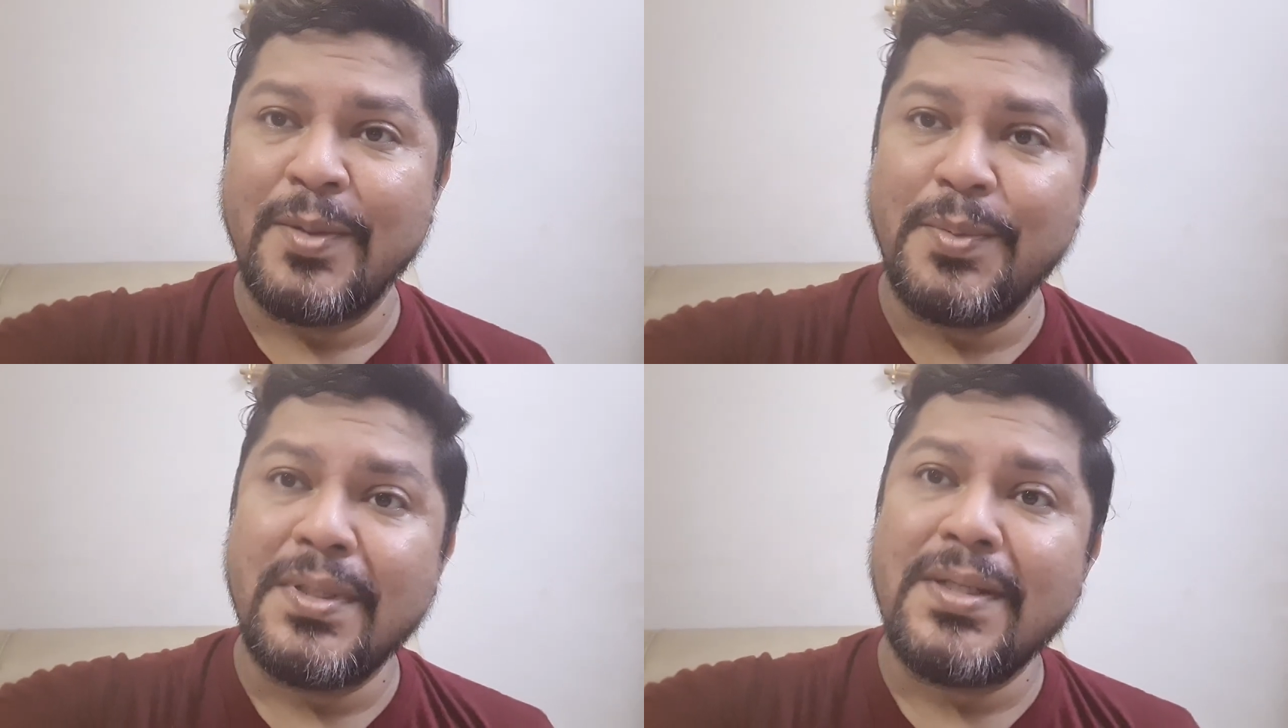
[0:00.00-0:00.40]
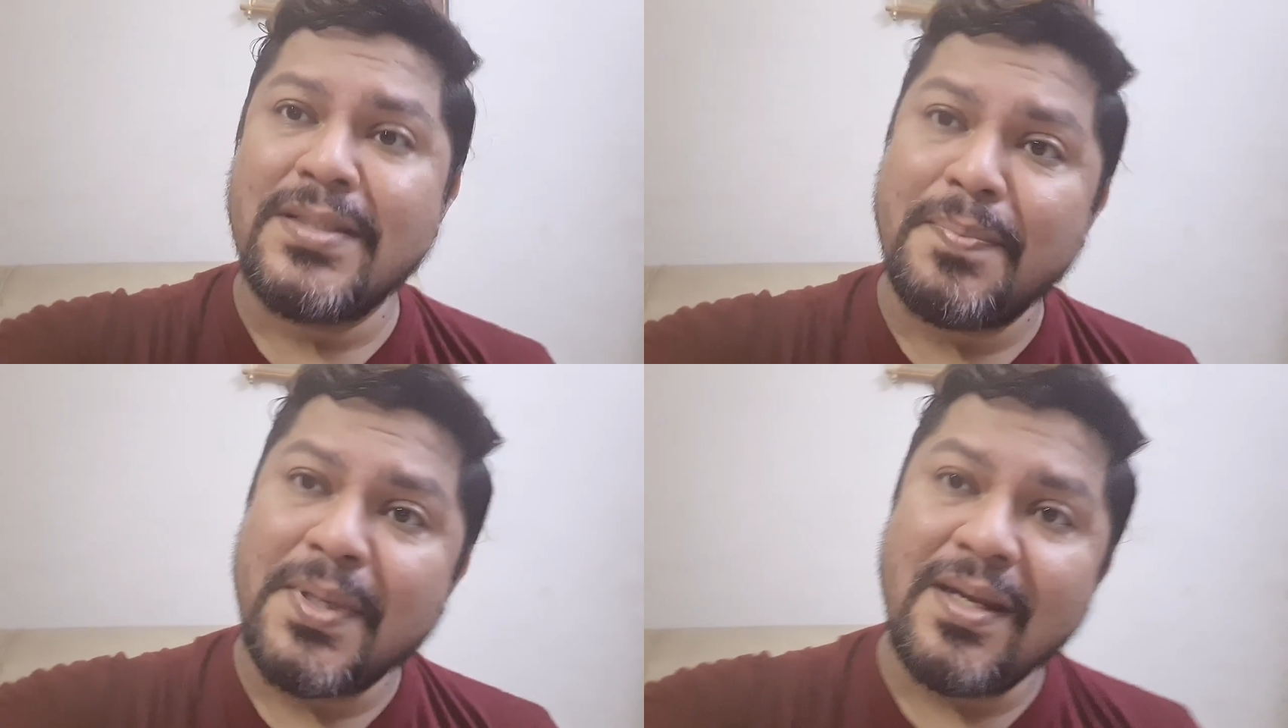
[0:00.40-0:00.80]
उन
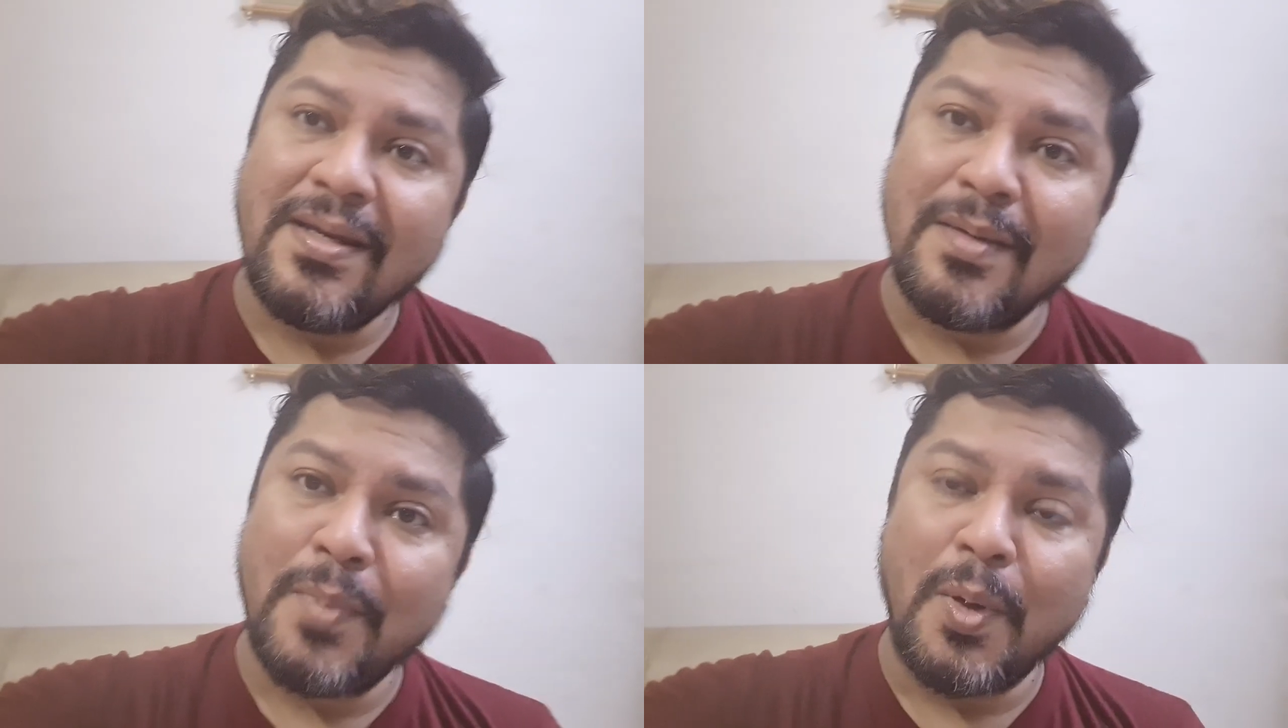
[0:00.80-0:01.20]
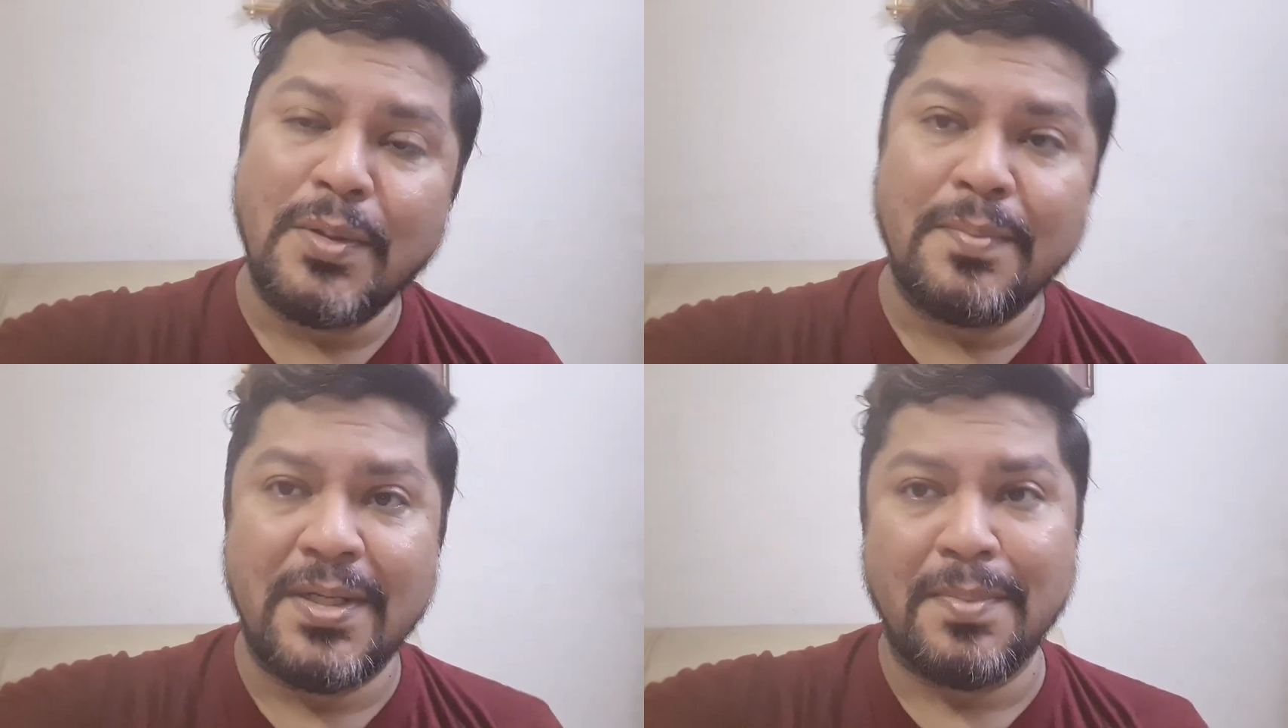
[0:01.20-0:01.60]
सब के लिए
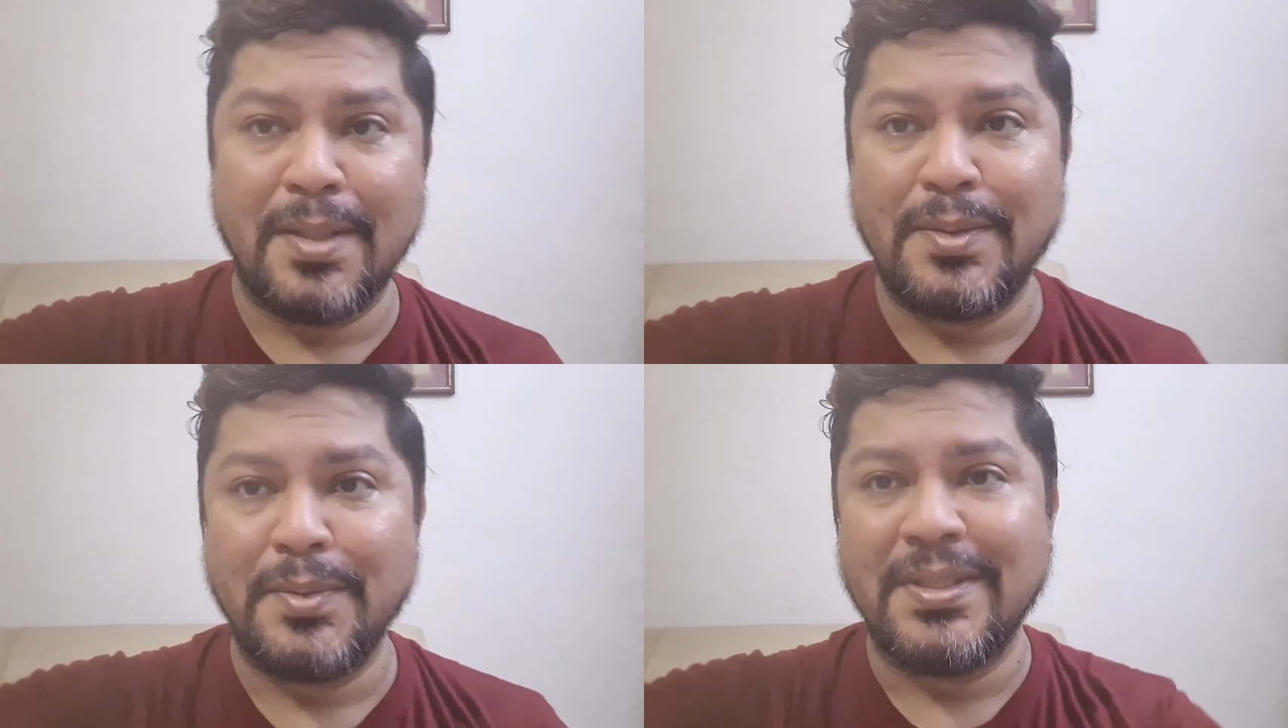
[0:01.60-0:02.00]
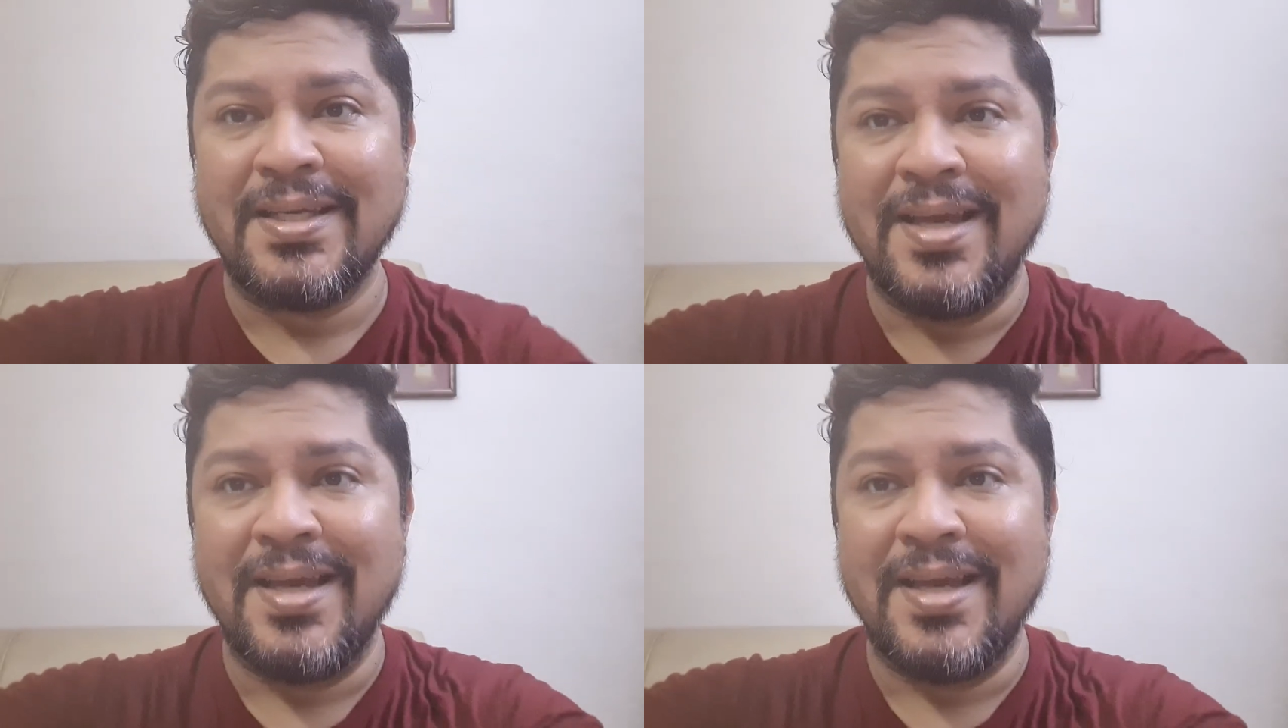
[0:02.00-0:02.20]
बहुत बड़ी बात होगी